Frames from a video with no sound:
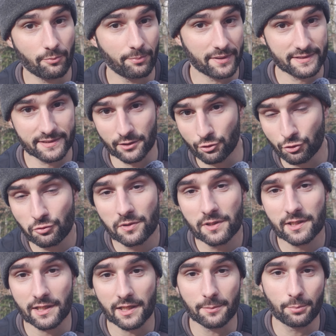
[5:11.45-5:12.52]
ont passé une
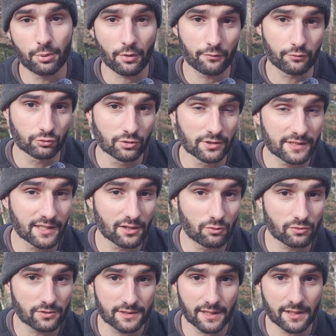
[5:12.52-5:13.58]
nuit et peuvent vous donner des
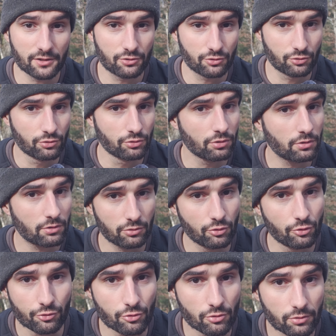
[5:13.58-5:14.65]
conseils sur
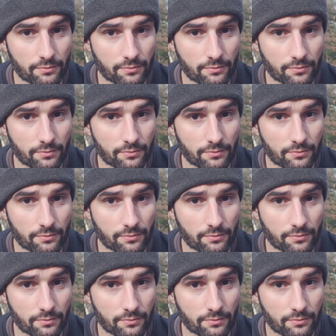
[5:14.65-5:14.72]
le lieu.